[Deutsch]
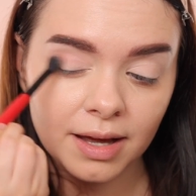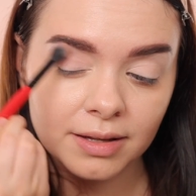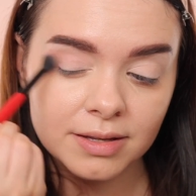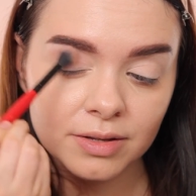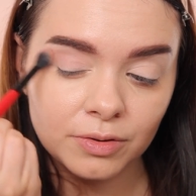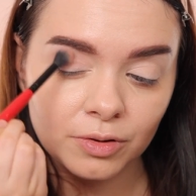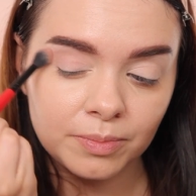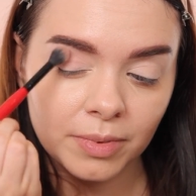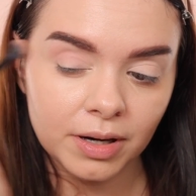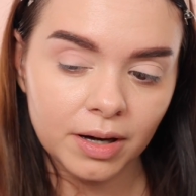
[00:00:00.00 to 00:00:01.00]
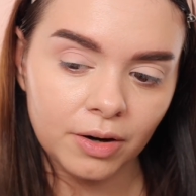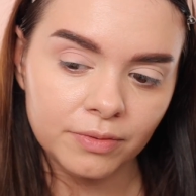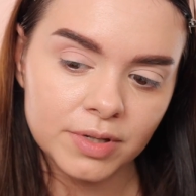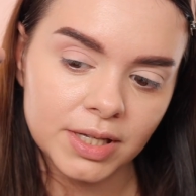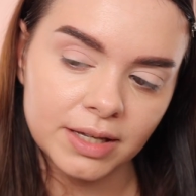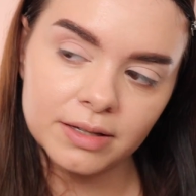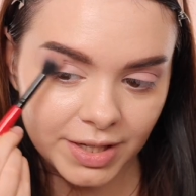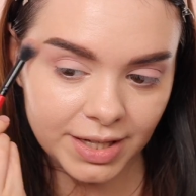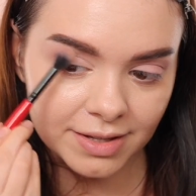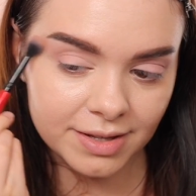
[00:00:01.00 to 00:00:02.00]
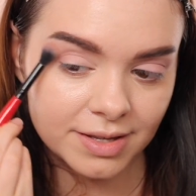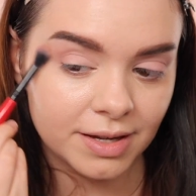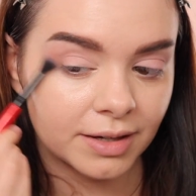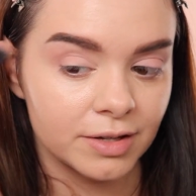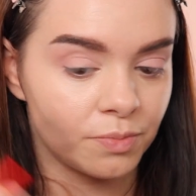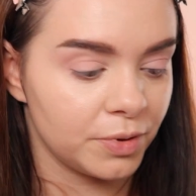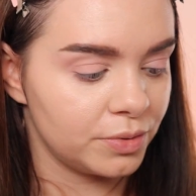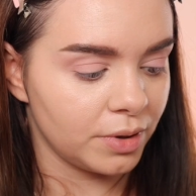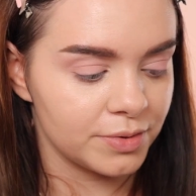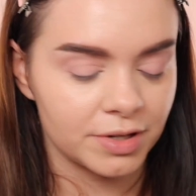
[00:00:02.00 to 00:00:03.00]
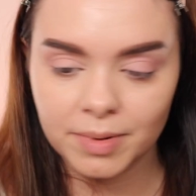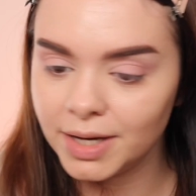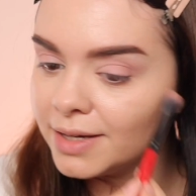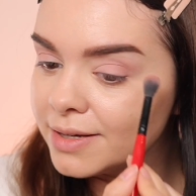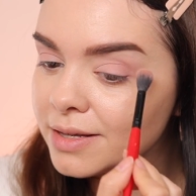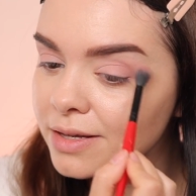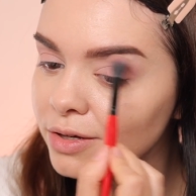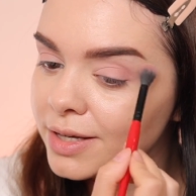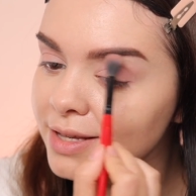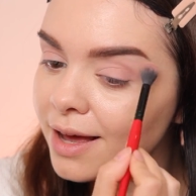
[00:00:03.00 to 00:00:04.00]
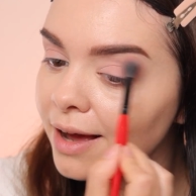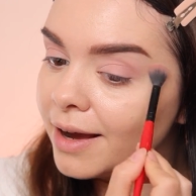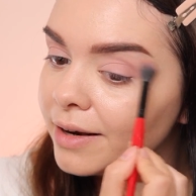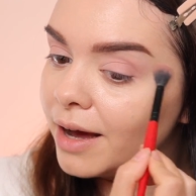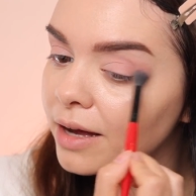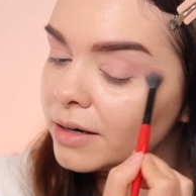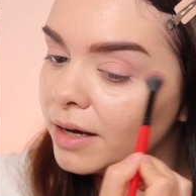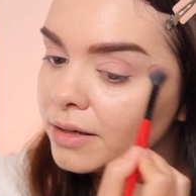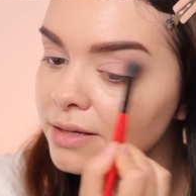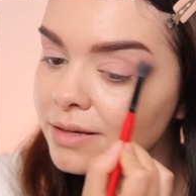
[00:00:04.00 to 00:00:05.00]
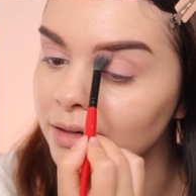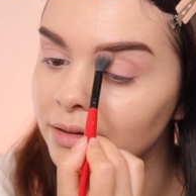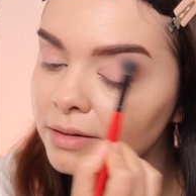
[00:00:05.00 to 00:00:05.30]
ganz grob mal aufs Lid. Wichtig ist, dass alles super ausgeblendet ist. Da sollen jetzt gar keine harten Kanten sein.